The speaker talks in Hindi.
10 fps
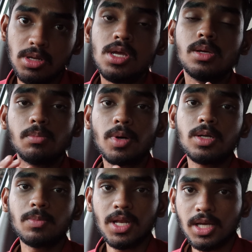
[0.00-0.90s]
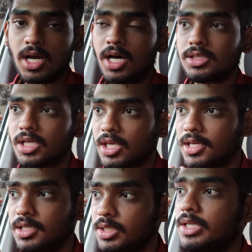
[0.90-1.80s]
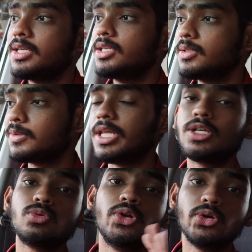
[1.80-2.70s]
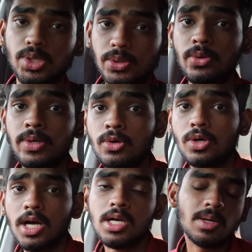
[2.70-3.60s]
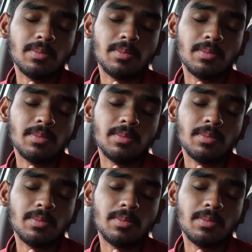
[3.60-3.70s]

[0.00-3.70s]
पर बट मैंने कहा था कि ये नेक्स्ट वीडियो गिव अवे होगा